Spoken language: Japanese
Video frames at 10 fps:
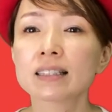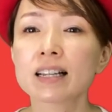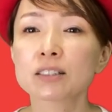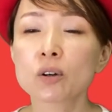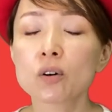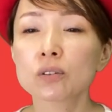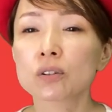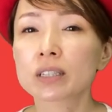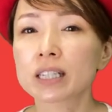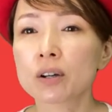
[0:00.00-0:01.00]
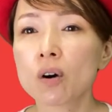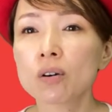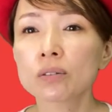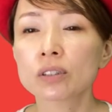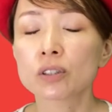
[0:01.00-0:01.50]
手相の基
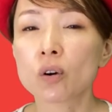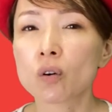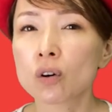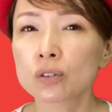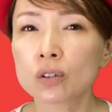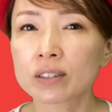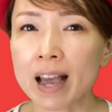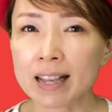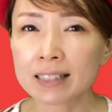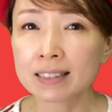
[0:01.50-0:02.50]
本横の大